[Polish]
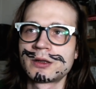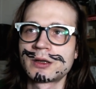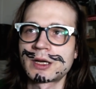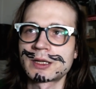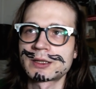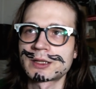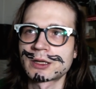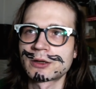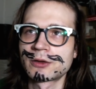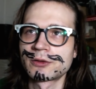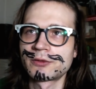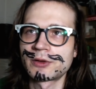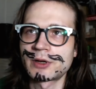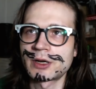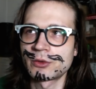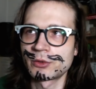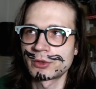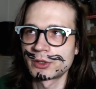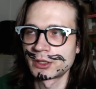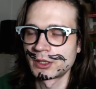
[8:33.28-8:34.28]
y,
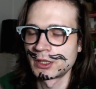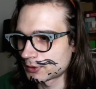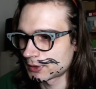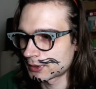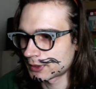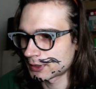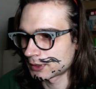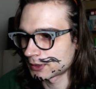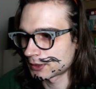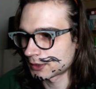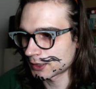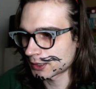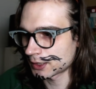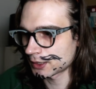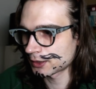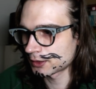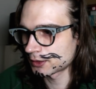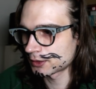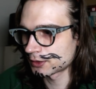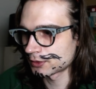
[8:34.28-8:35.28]
atakowały tak
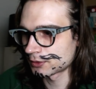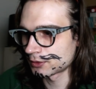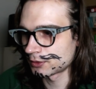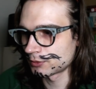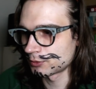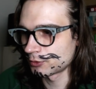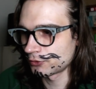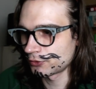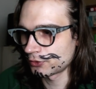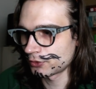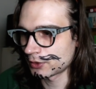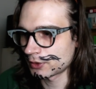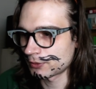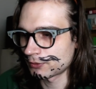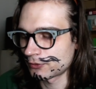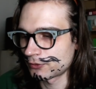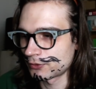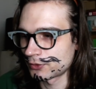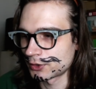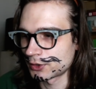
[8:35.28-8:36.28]
jak e,
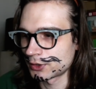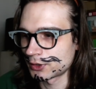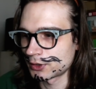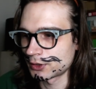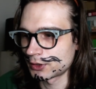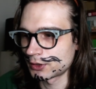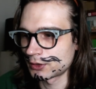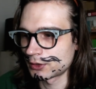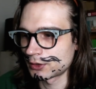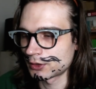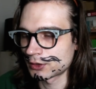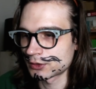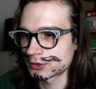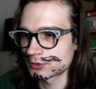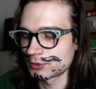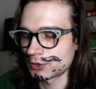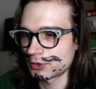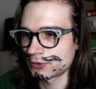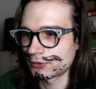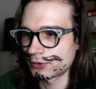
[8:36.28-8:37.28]
mówiłem w
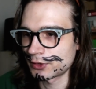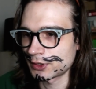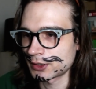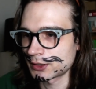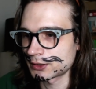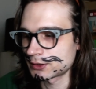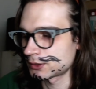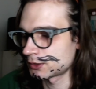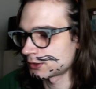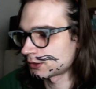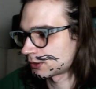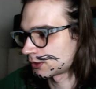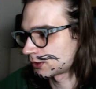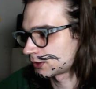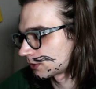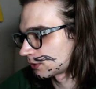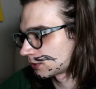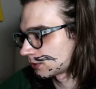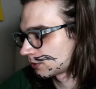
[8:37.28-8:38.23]
rozmowie z